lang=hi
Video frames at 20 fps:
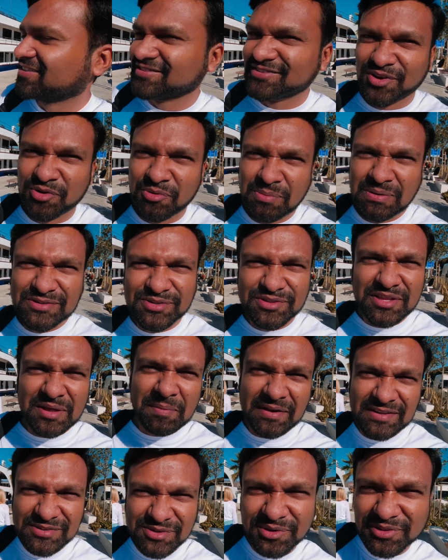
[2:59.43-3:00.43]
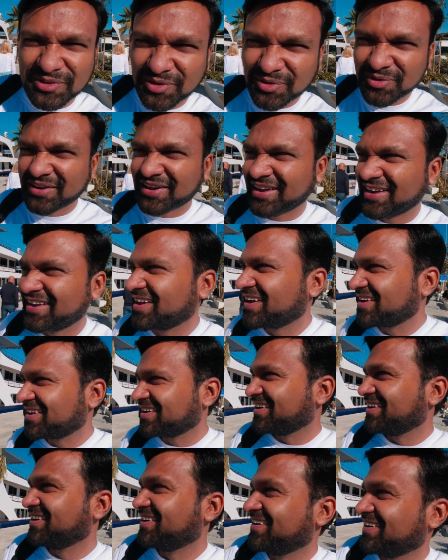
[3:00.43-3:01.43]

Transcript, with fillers: जिन लोगों पास उतने पैसे होते हैं उनके लिए ये